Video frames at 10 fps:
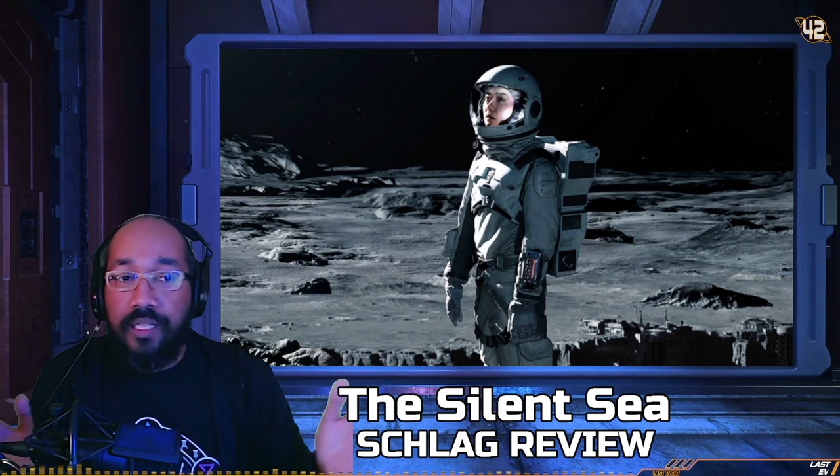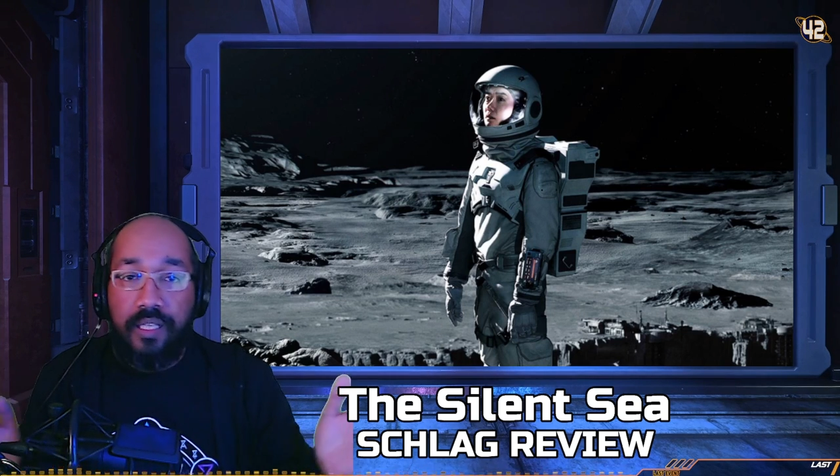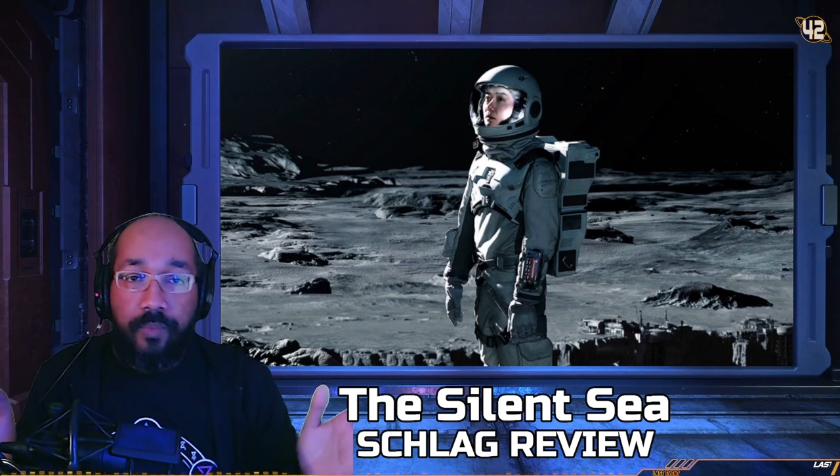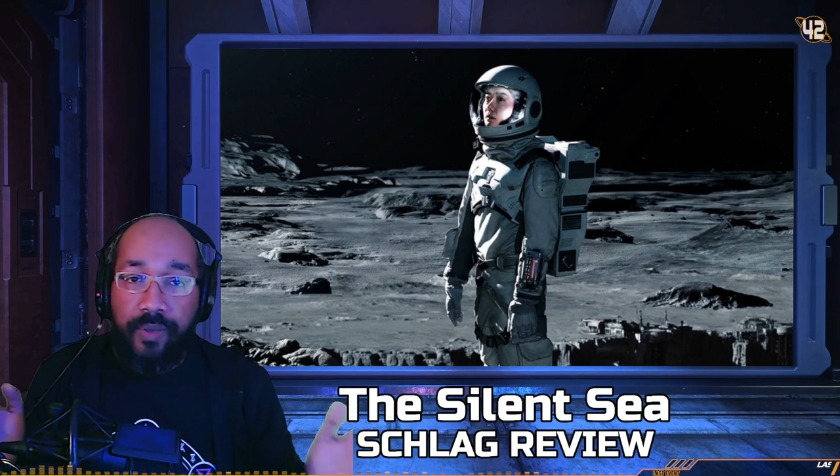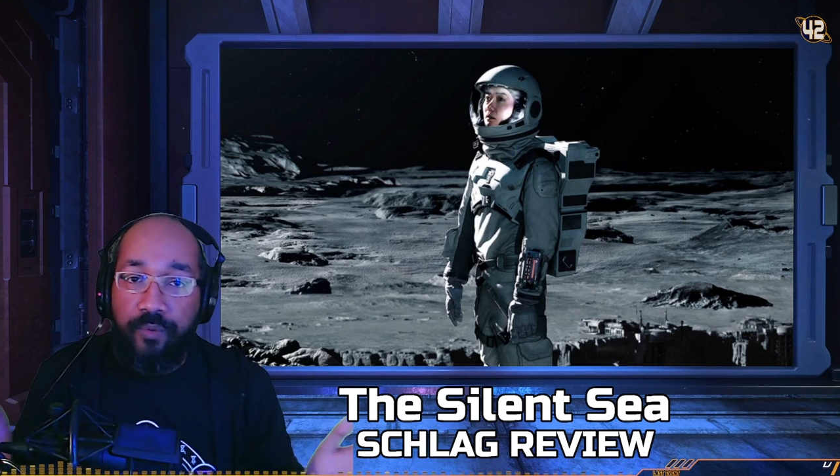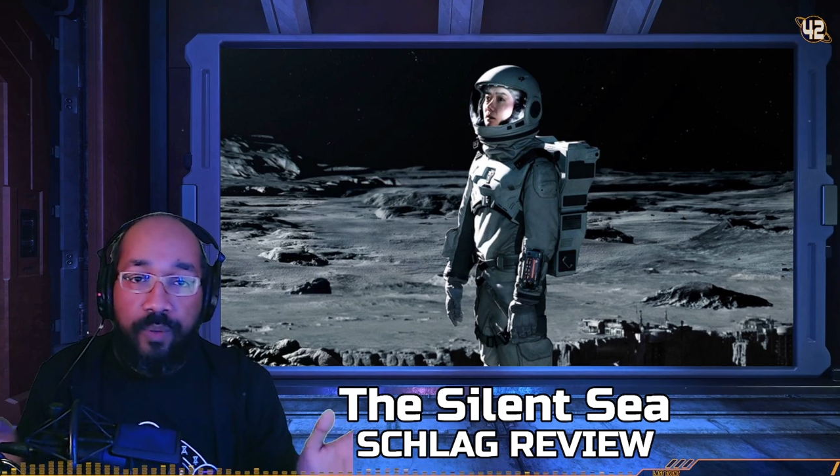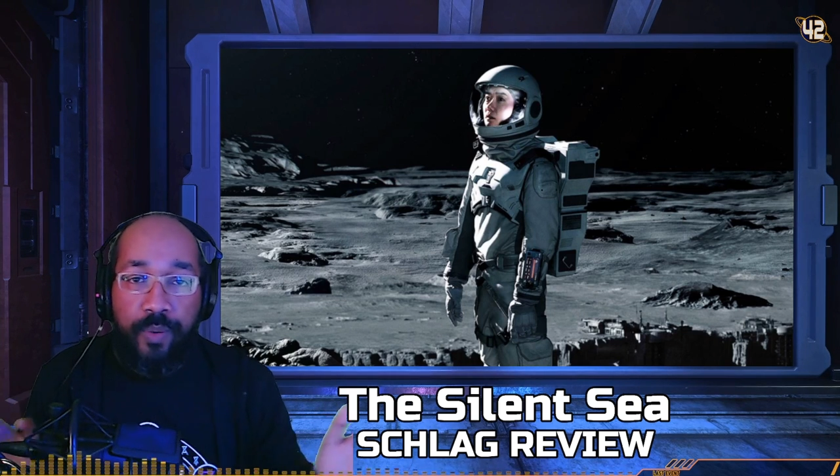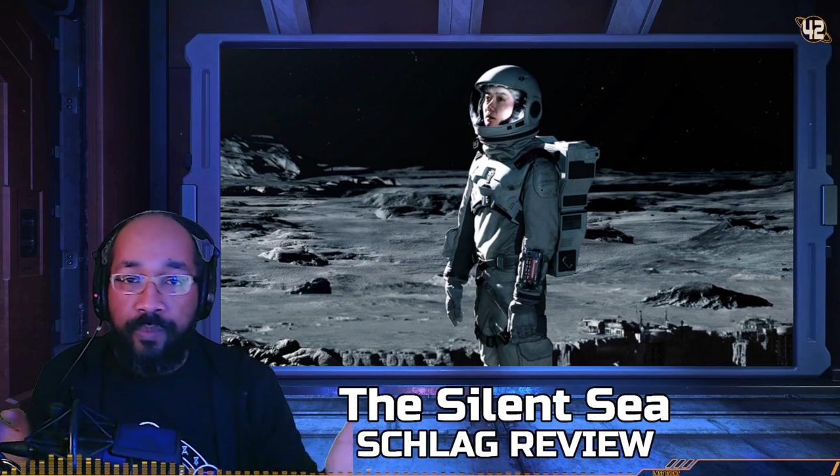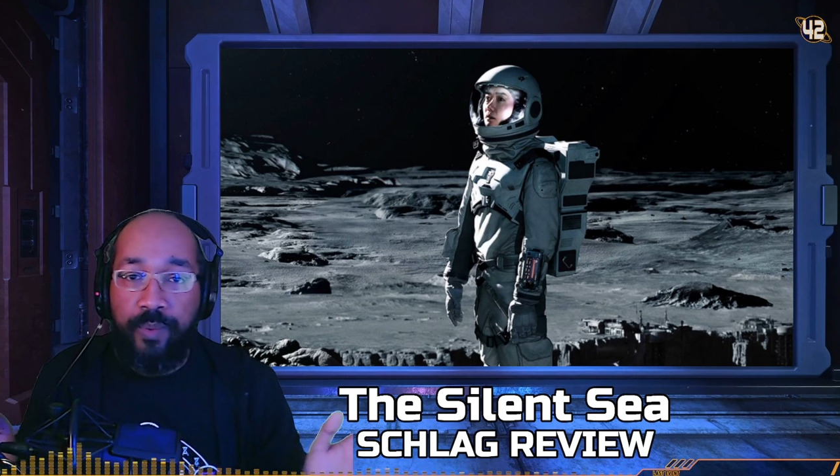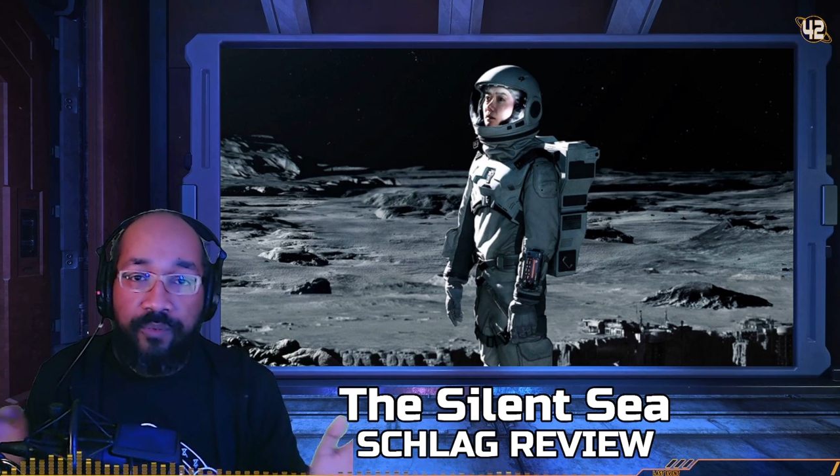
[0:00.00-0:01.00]
c'est
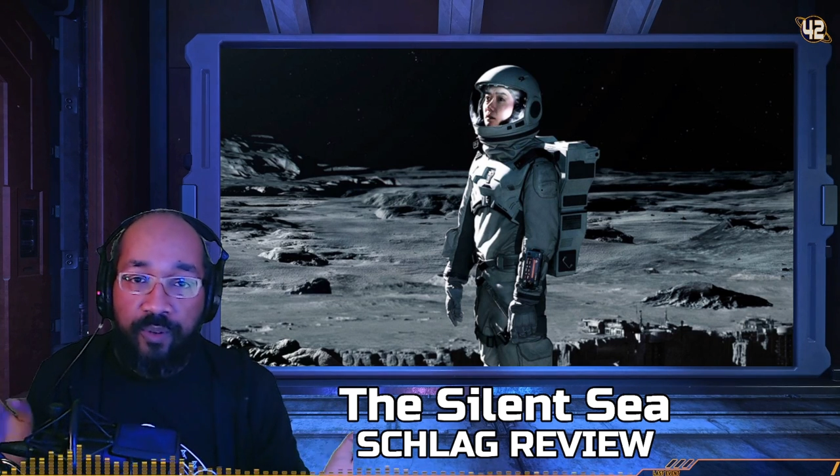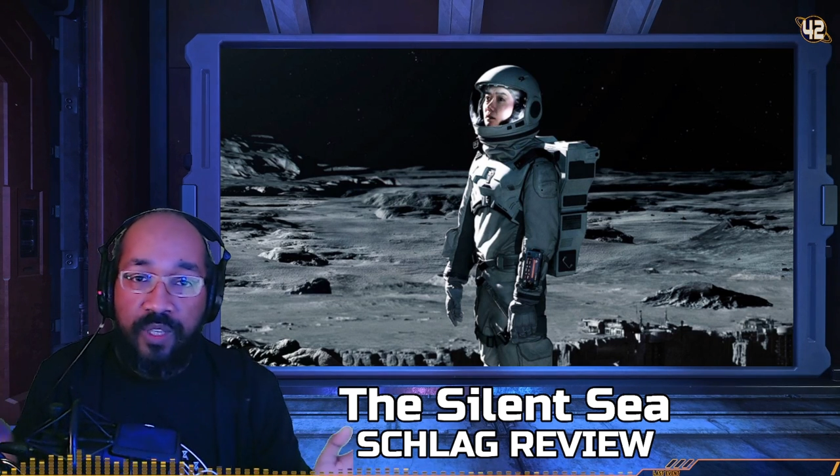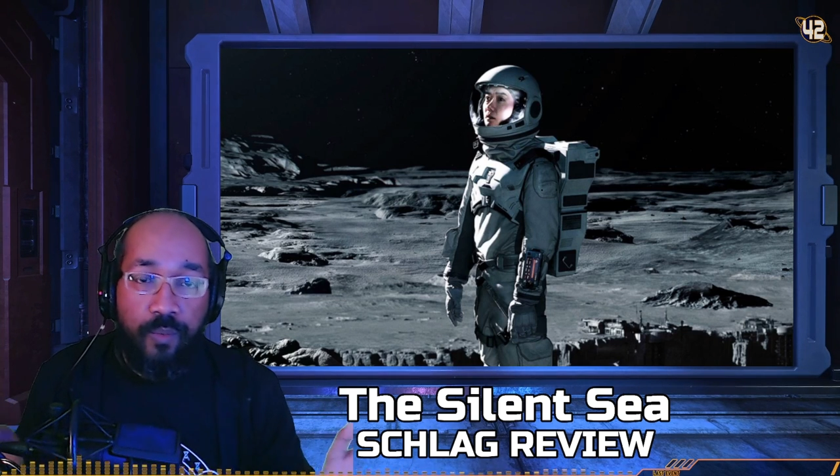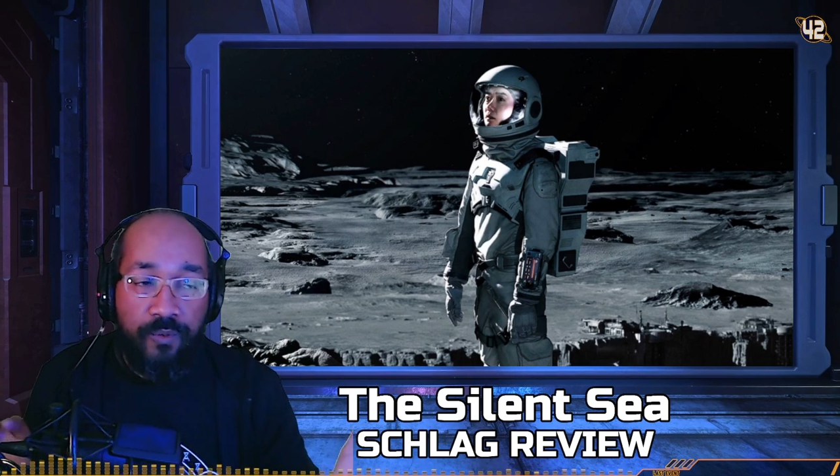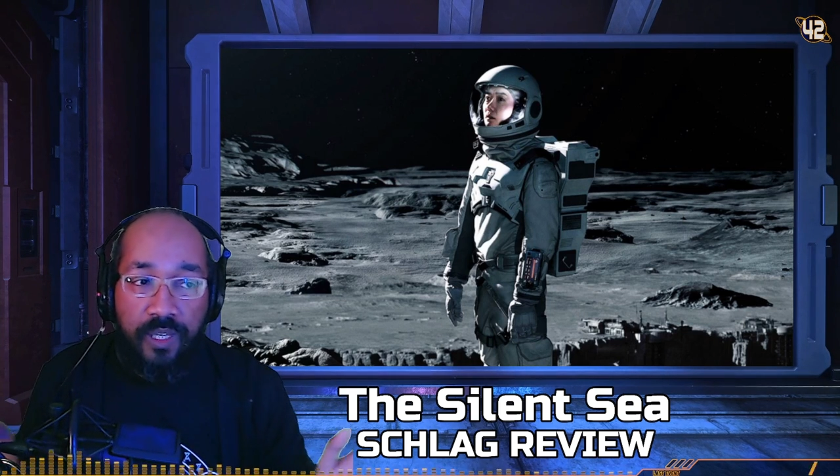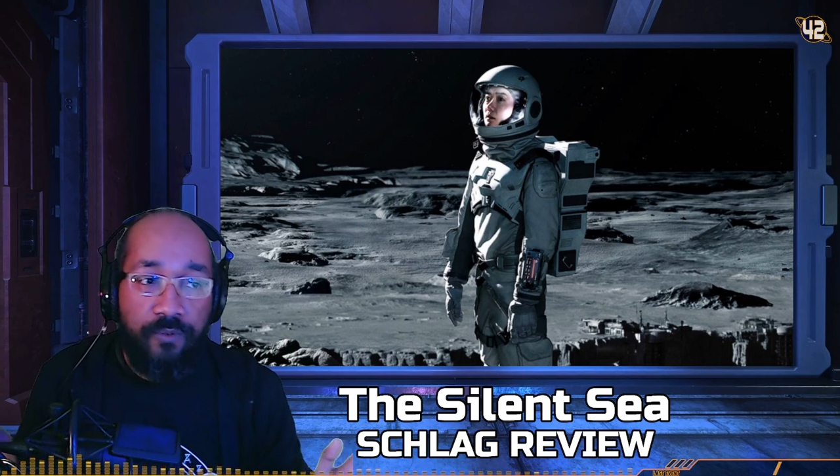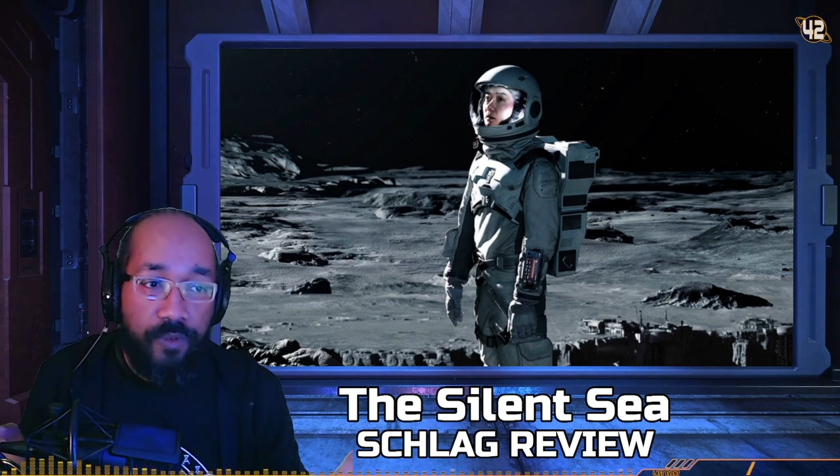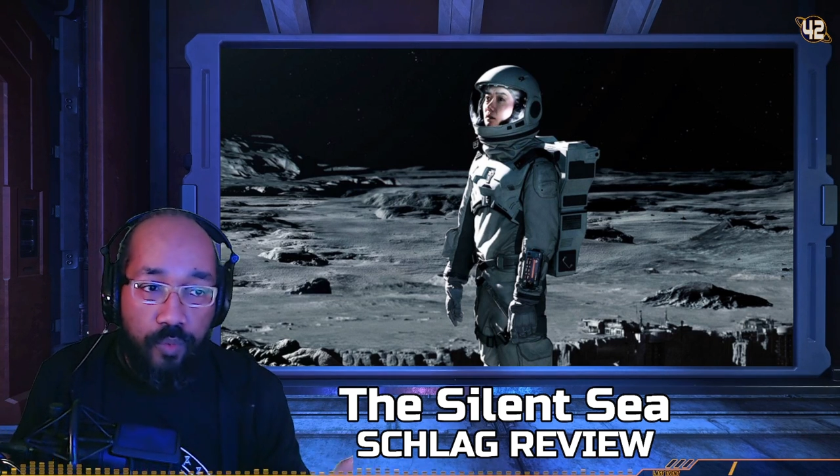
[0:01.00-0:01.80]
parfois pas, forcément ce qui